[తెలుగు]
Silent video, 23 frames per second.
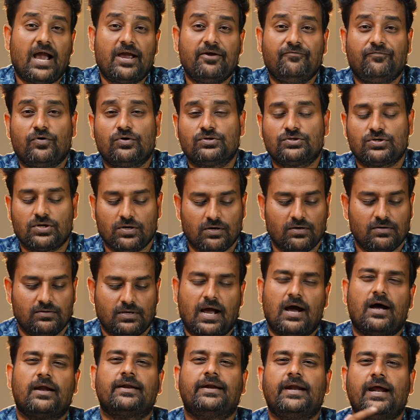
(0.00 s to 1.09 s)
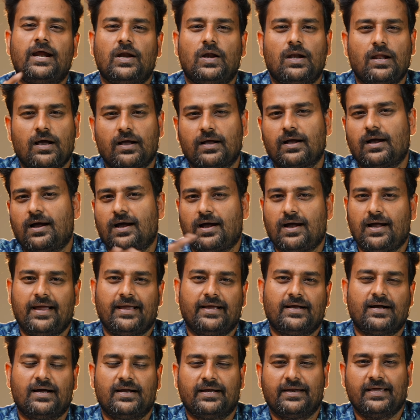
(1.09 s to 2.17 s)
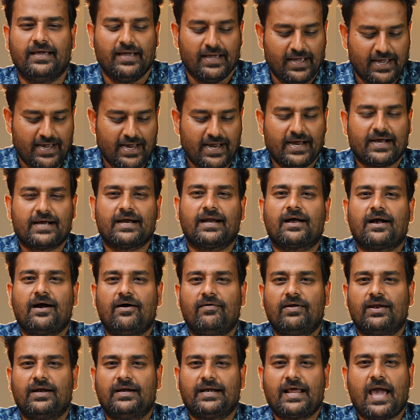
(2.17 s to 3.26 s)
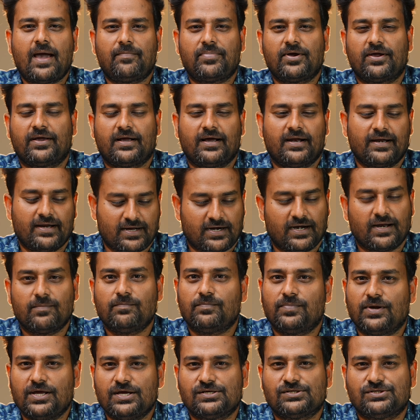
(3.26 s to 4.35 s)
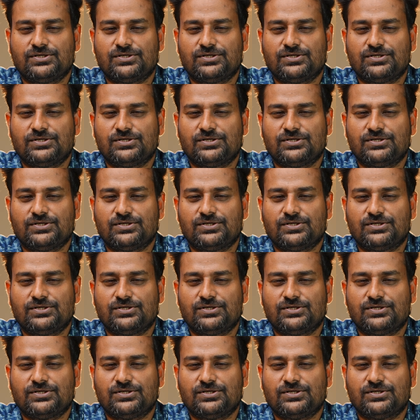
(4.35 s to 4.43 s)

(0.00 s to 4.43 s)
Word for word: ఐఫోన్స్లో ఆండ్రాయిడ్ లాగా ఐకాన్ని ఎక్కడ కావాలంటే యాప్ ఐకాన్ని అక్కడ ప్లేస్